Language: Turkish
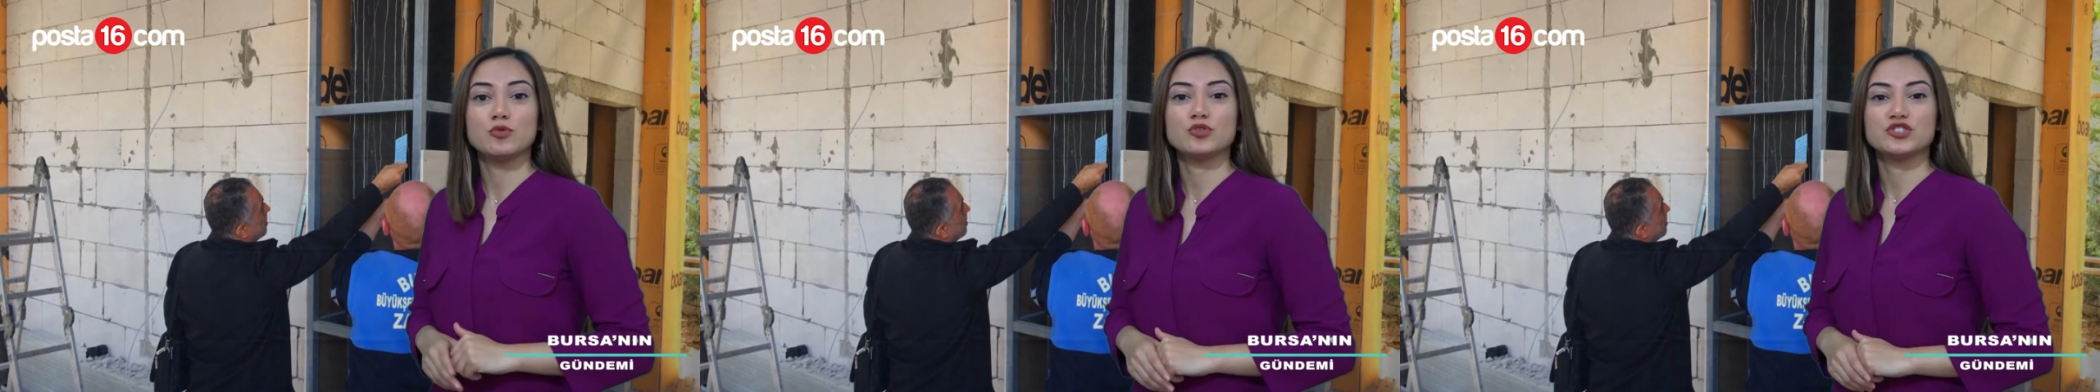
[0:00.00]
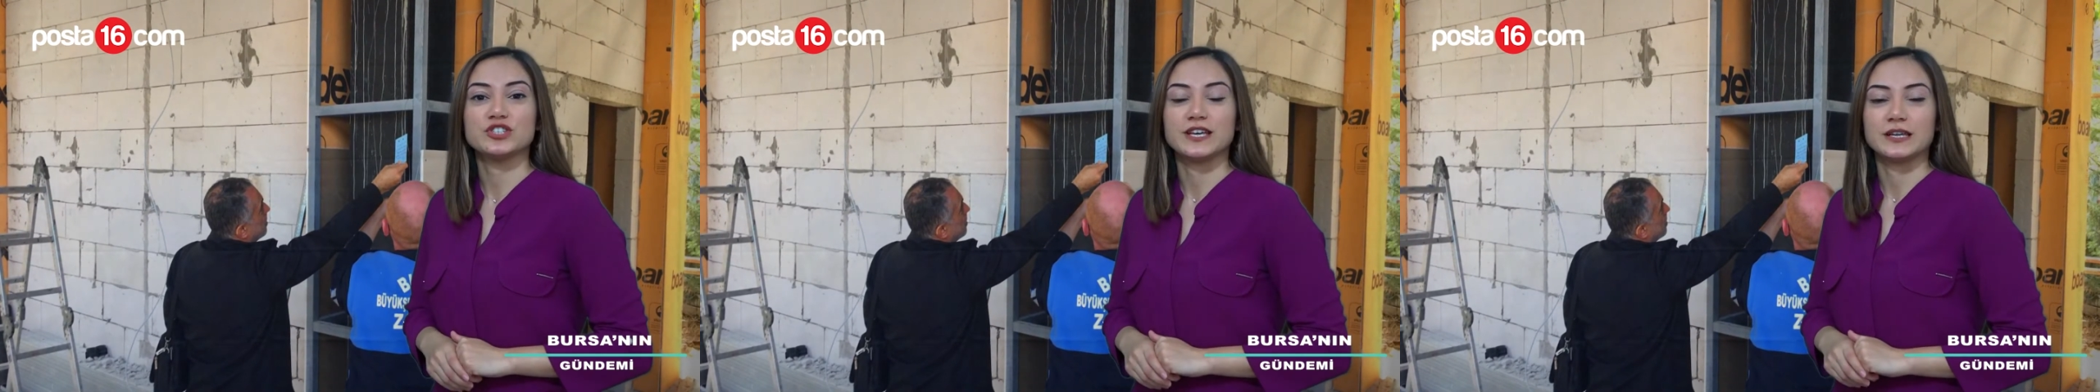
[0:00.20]

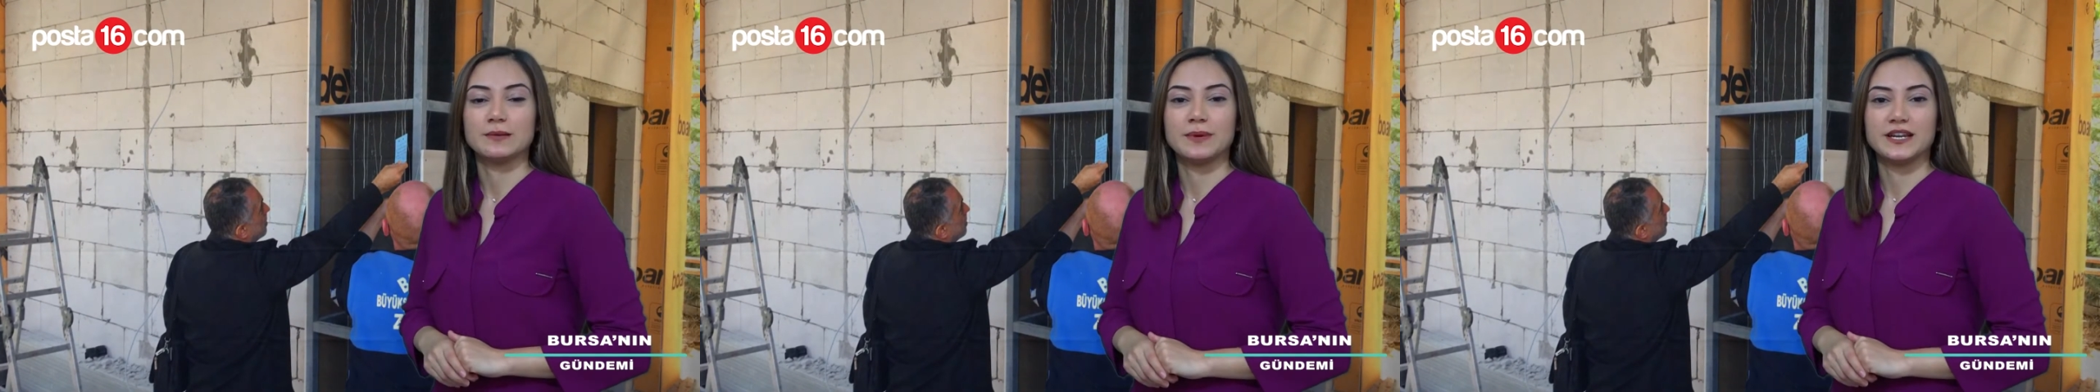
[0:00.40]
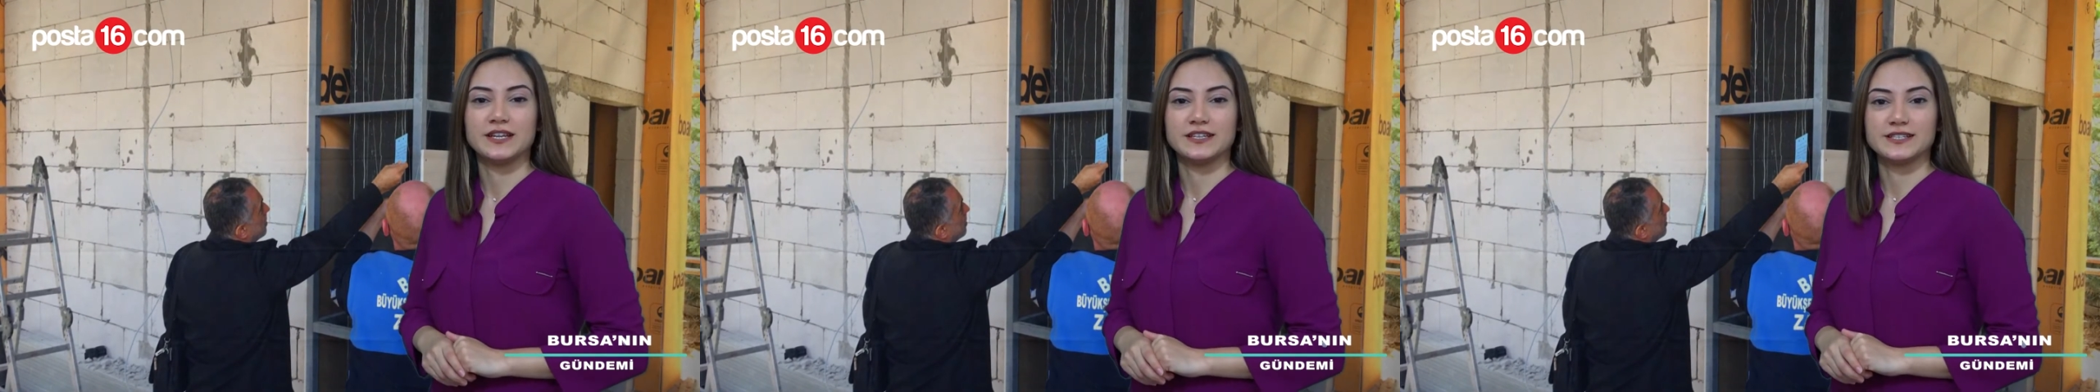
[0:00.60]

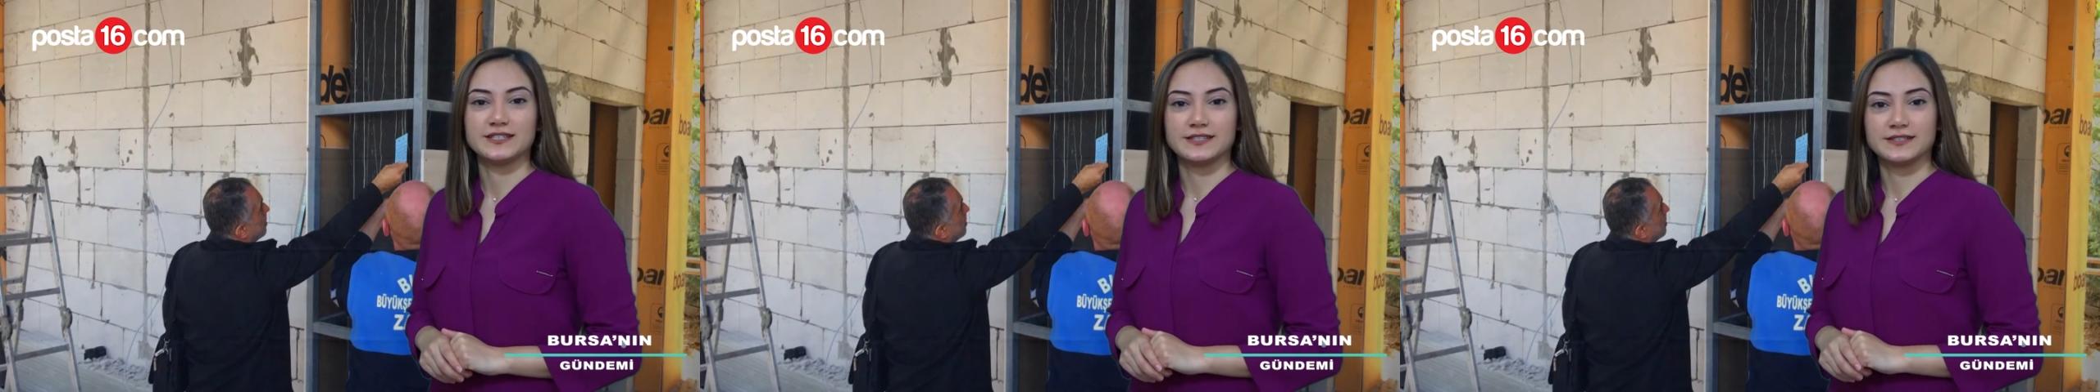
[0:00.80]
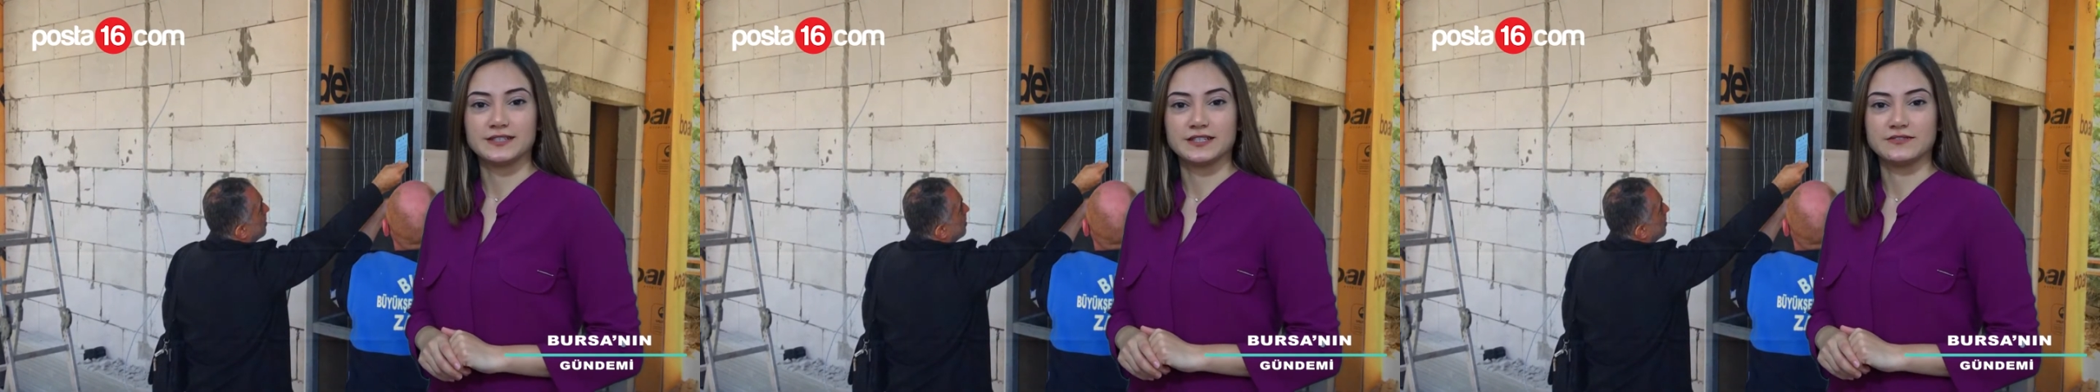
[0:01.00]
Büyükşehir
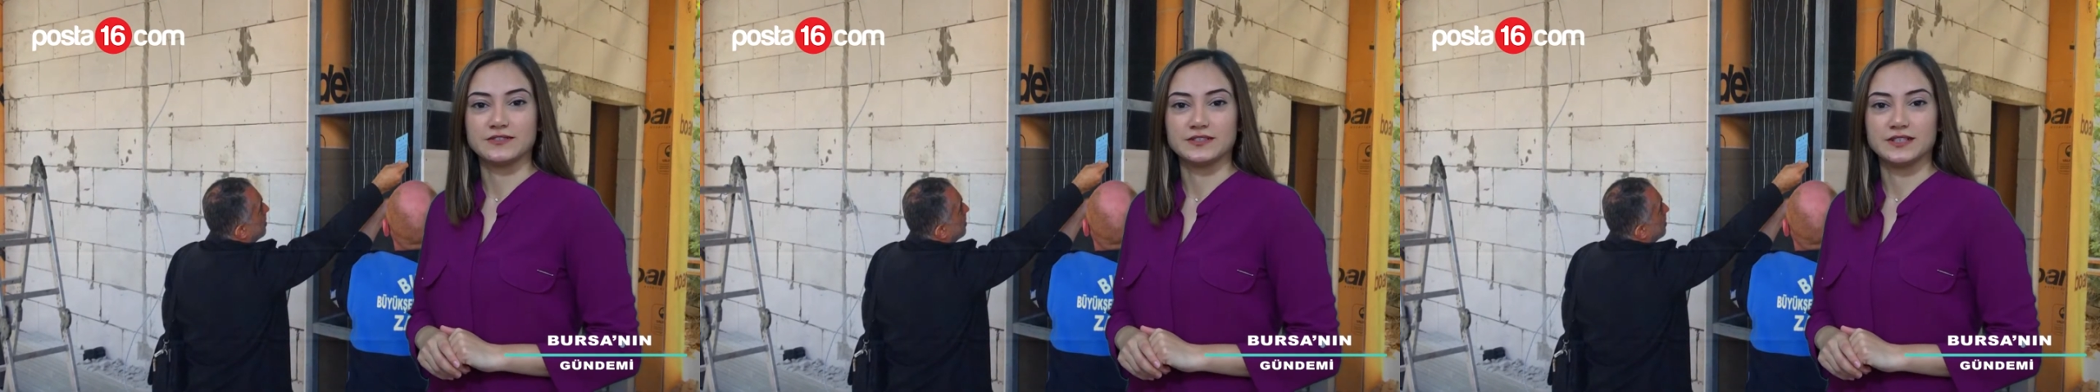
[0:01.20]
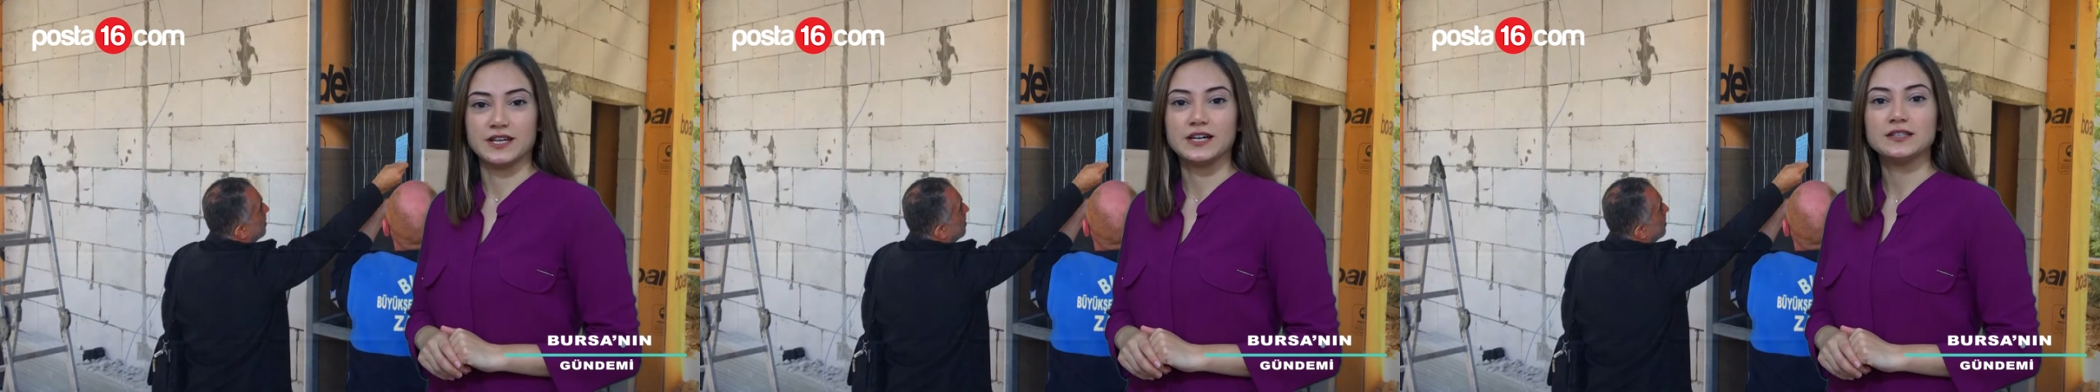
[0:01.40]
Belediyesi
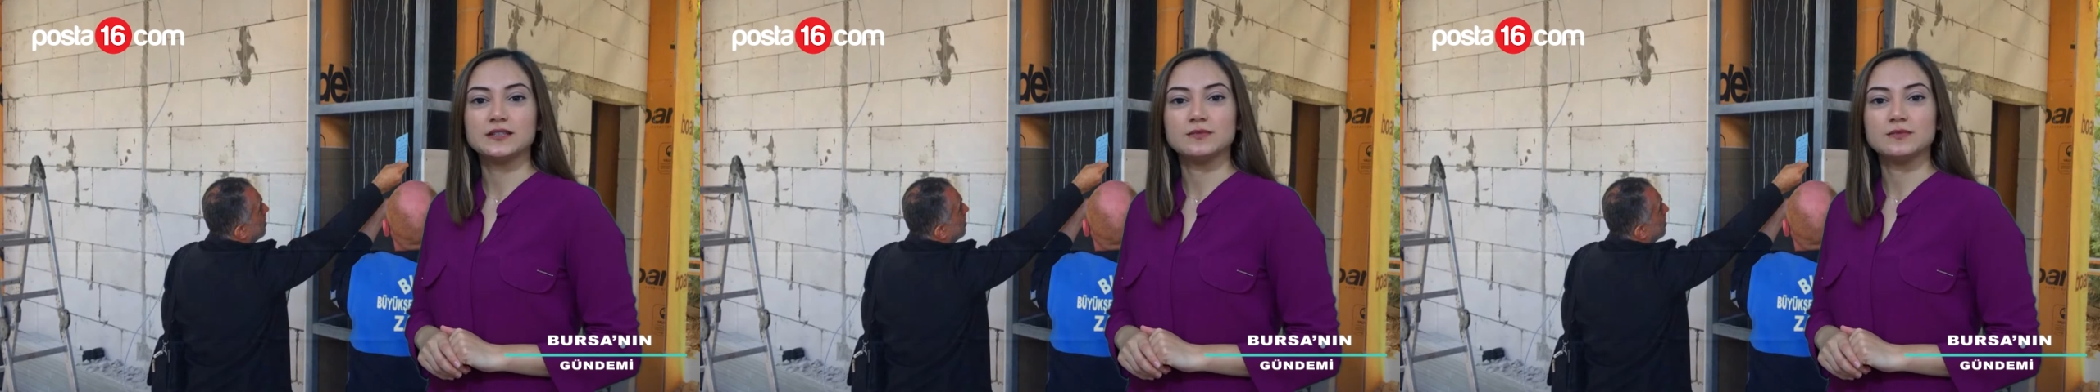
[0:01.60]
tarafından